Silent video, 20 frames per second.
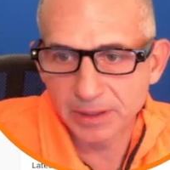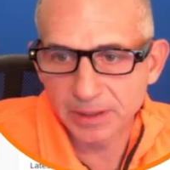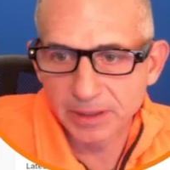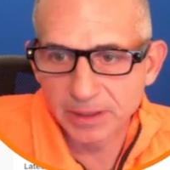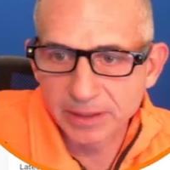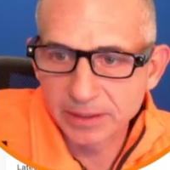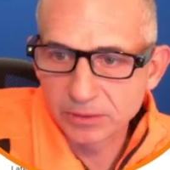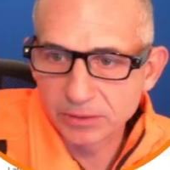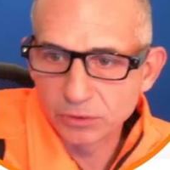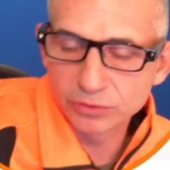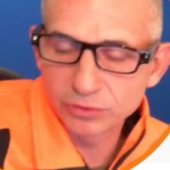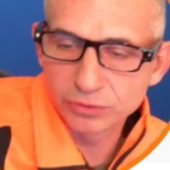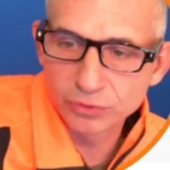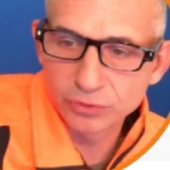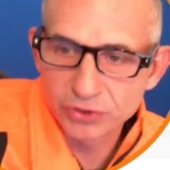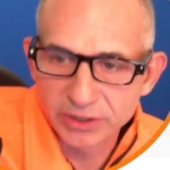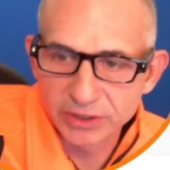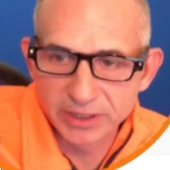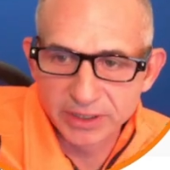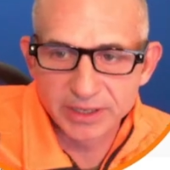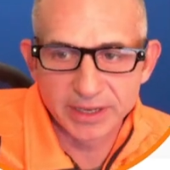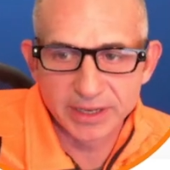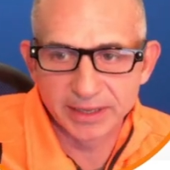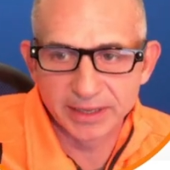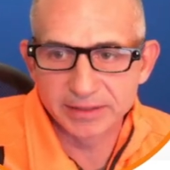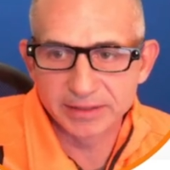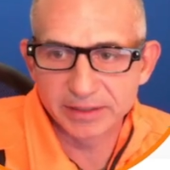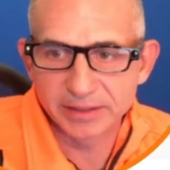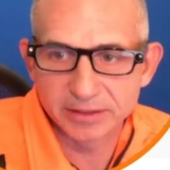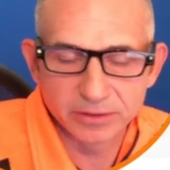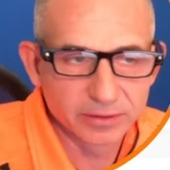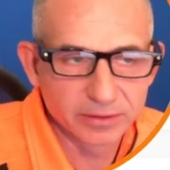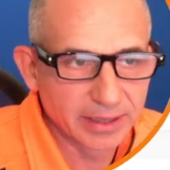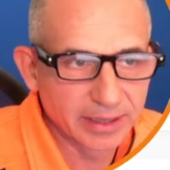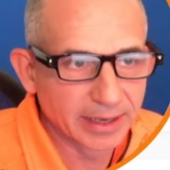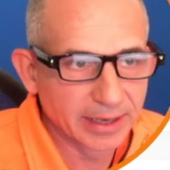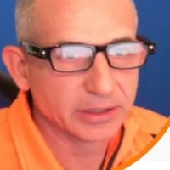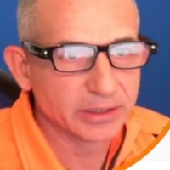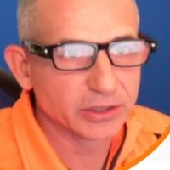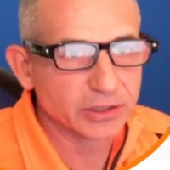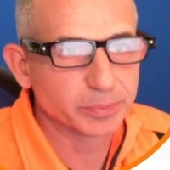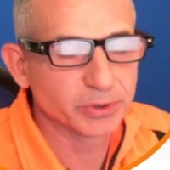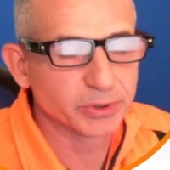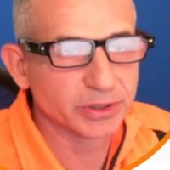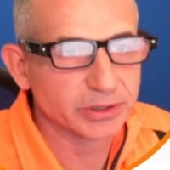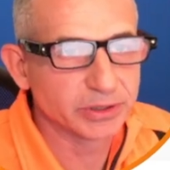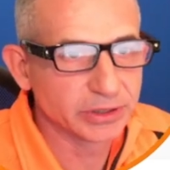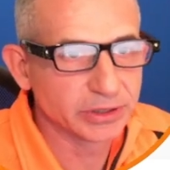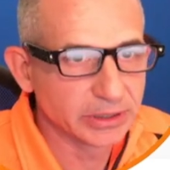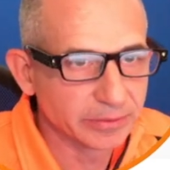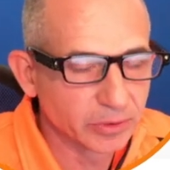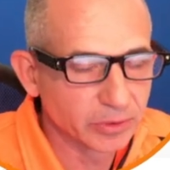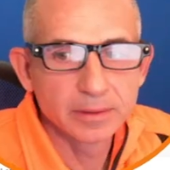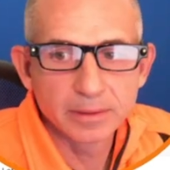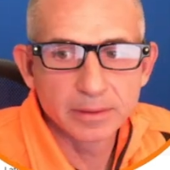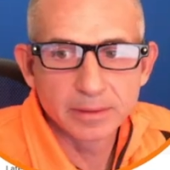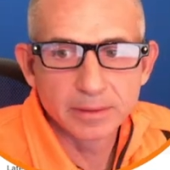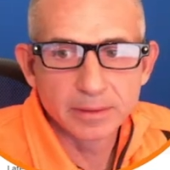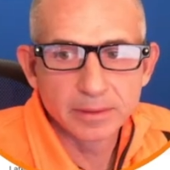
non succede niente se non hai il dispositivo.